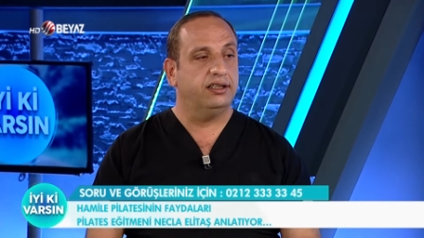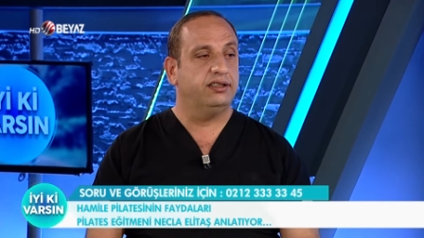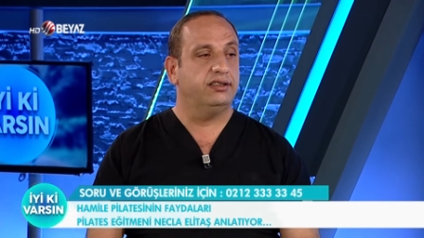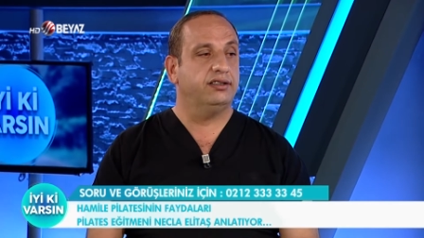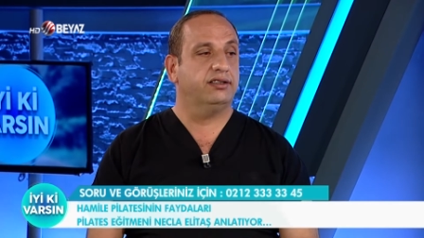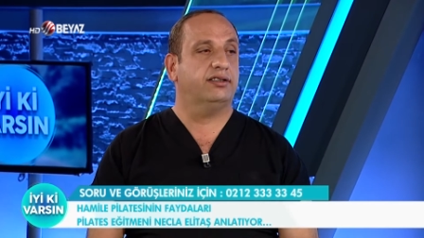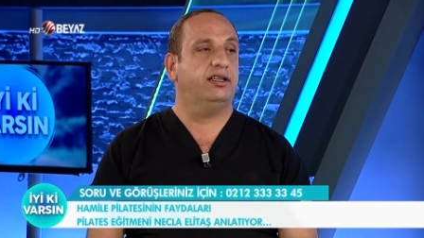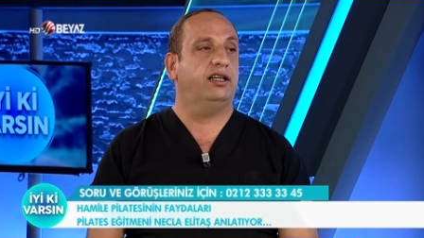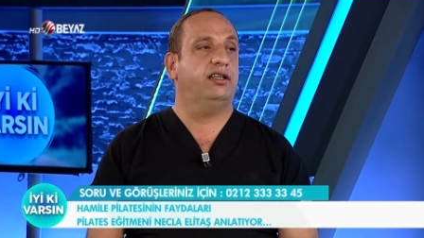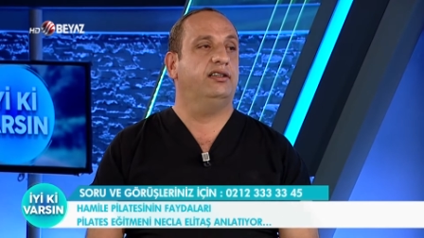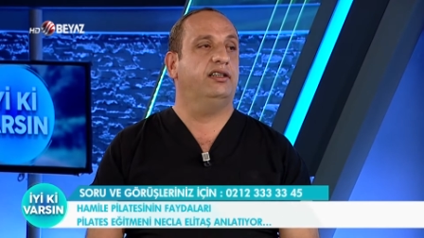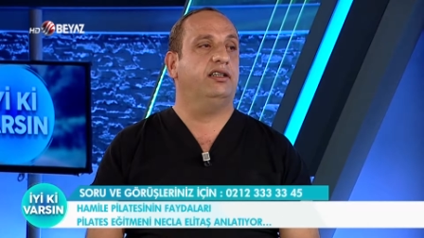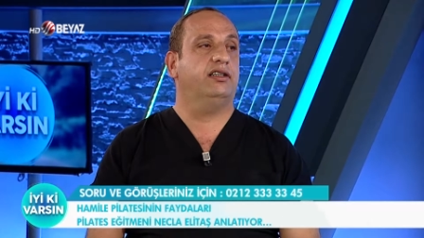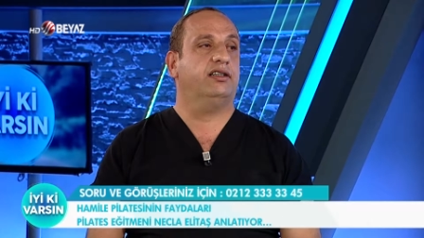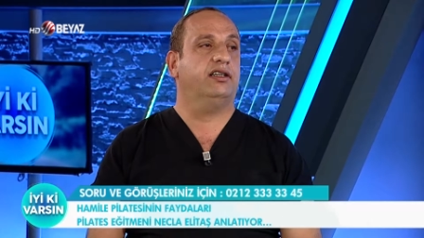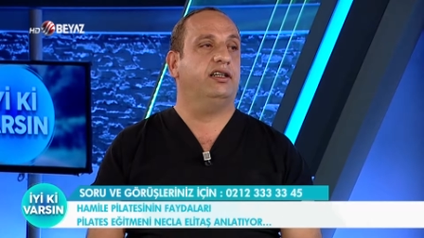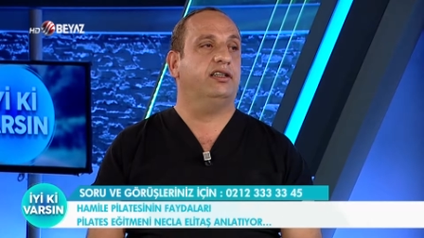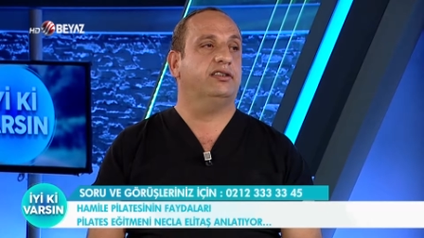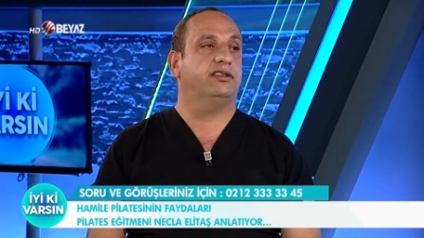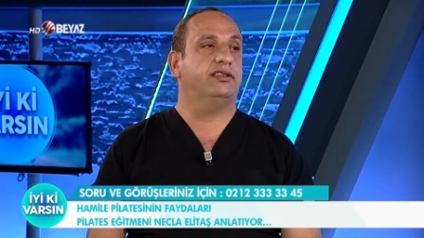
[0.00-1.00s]
insanlar
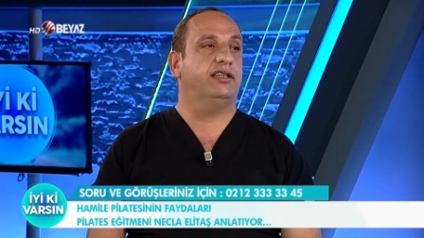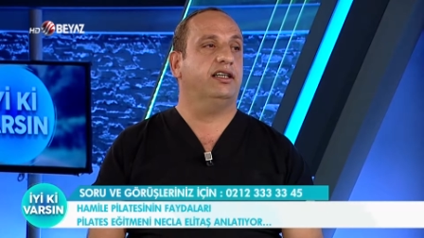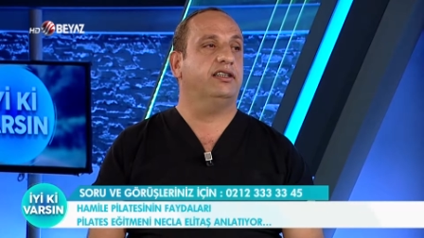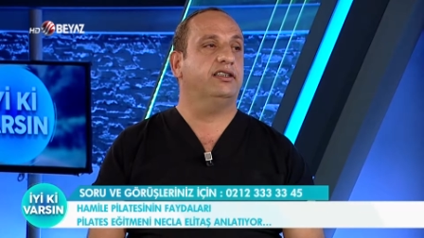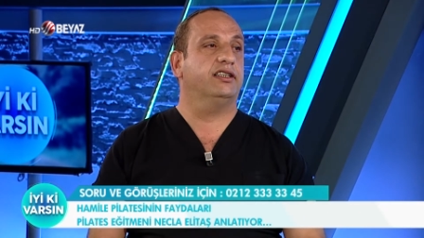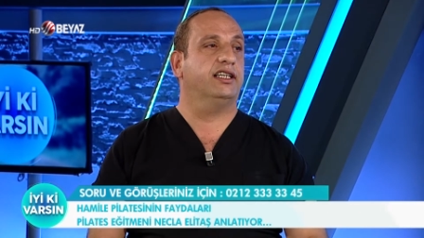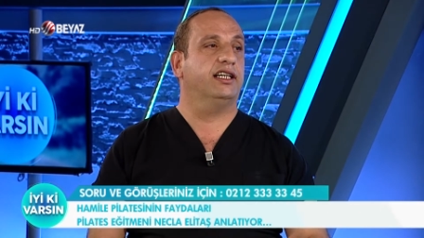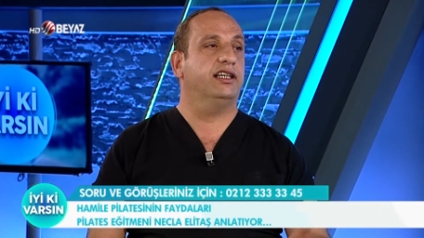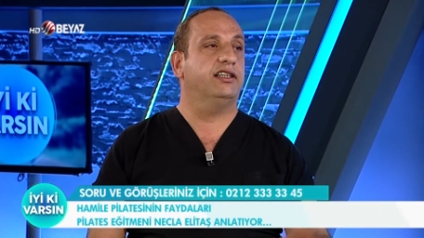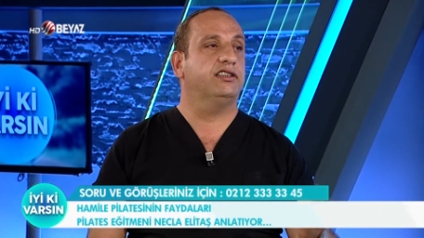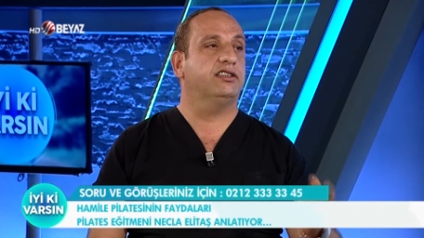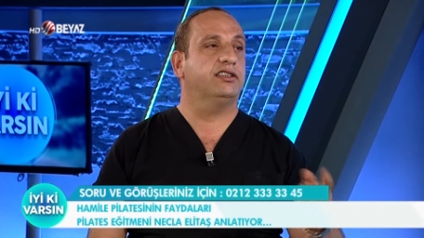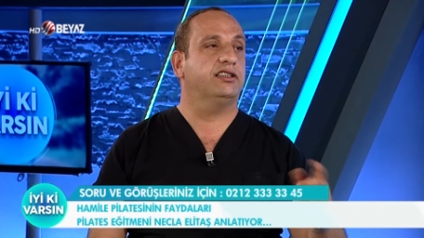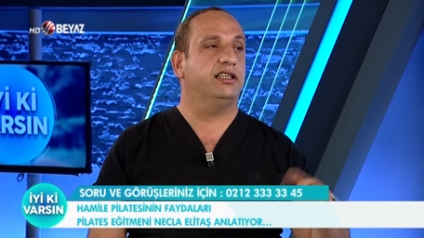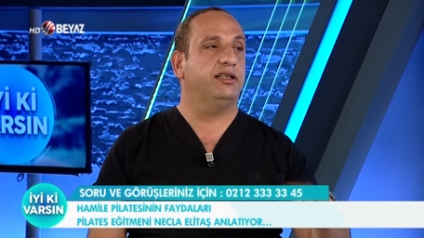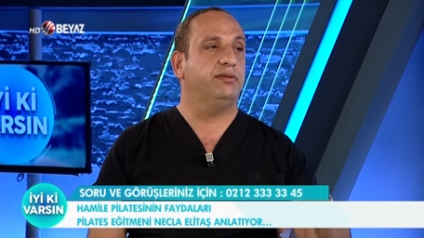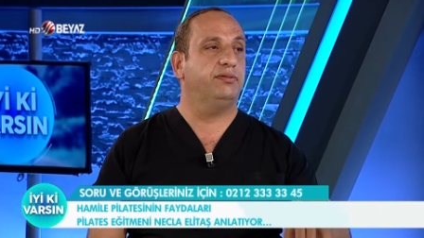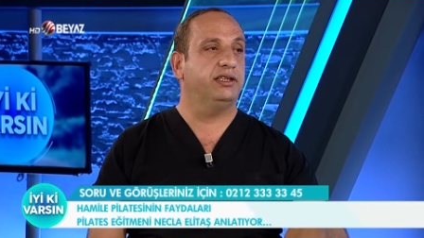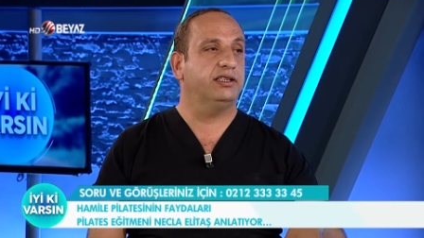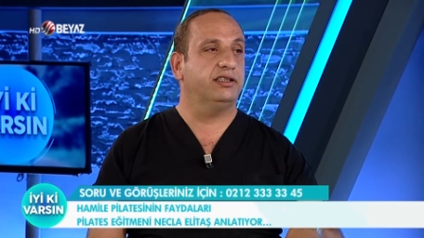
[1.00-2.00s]
kaslarını
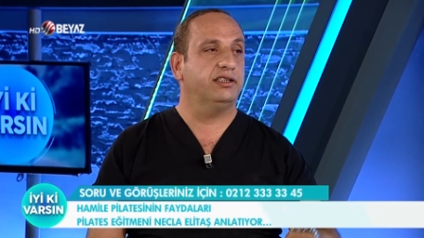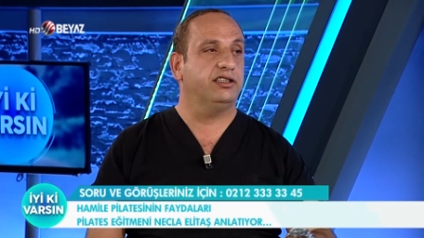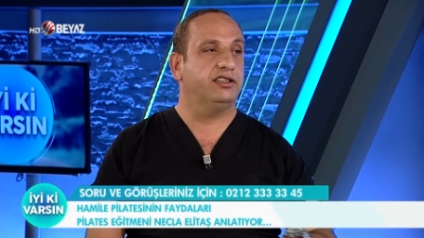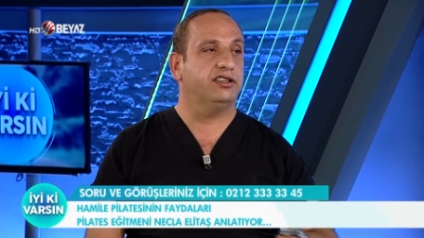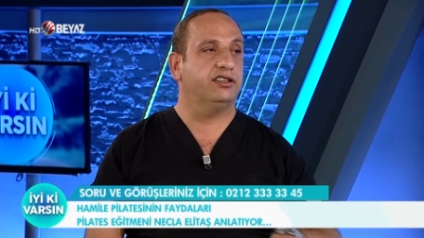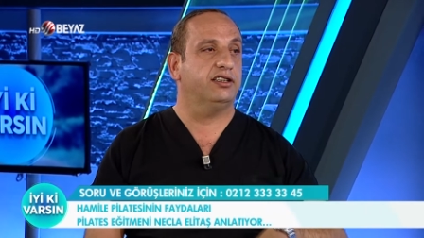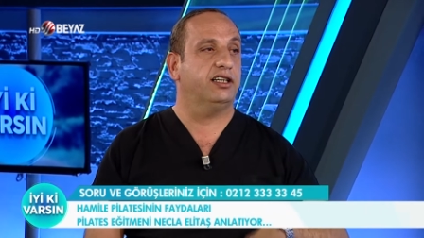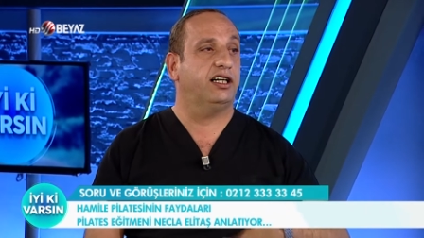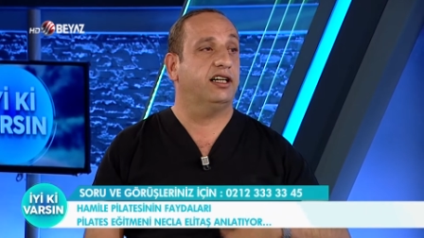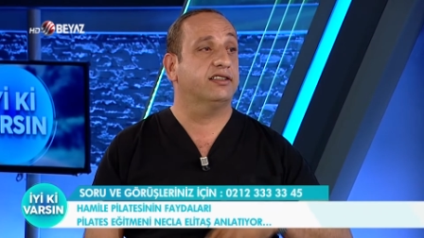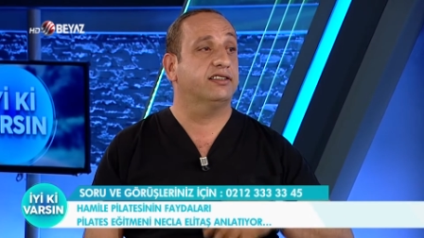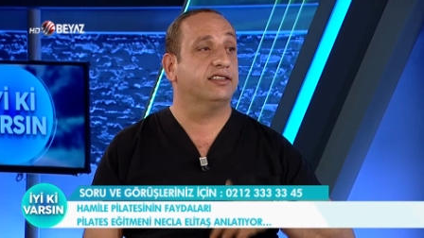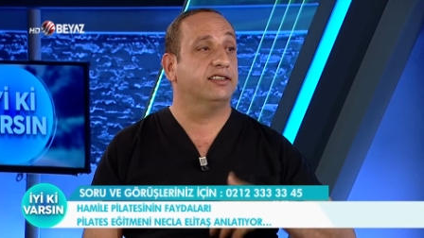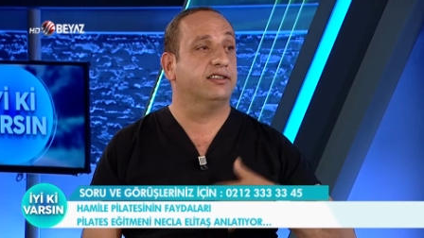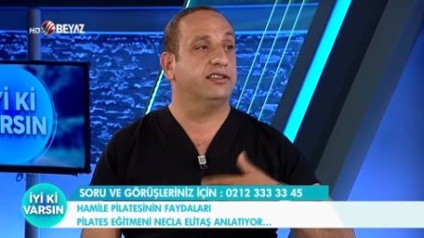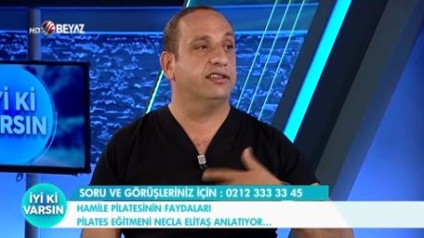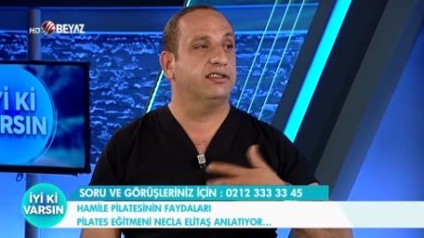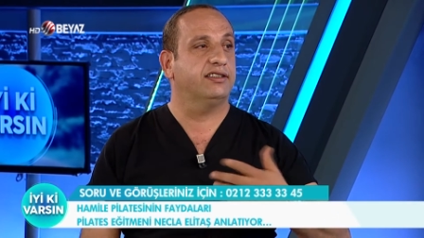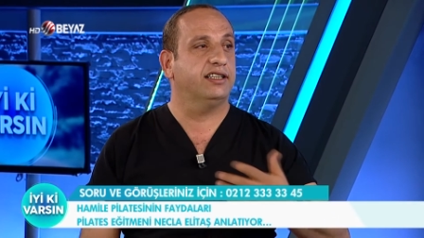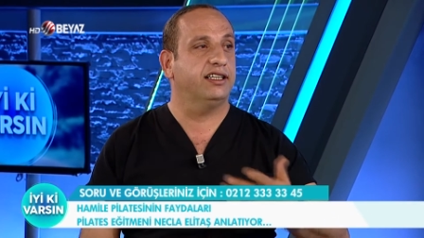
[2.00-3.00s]
geliştiremediği için artık
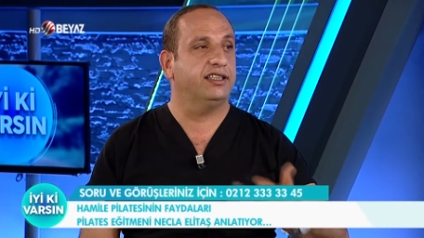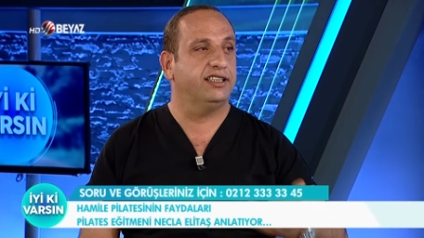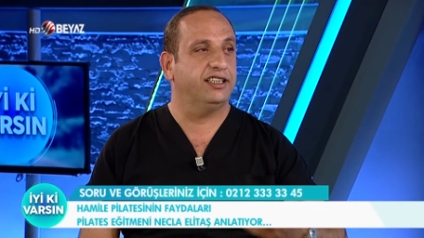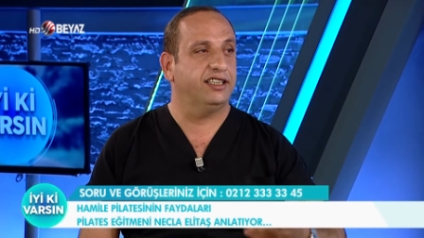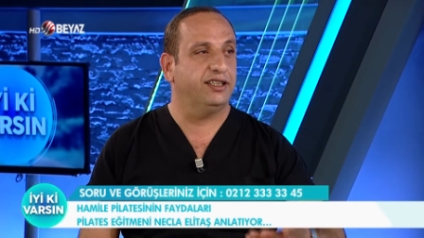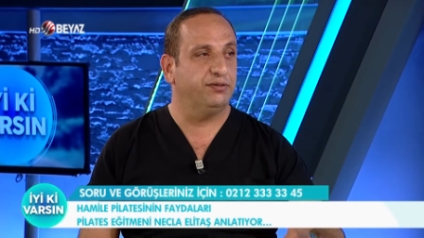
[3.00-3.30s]
sezeryene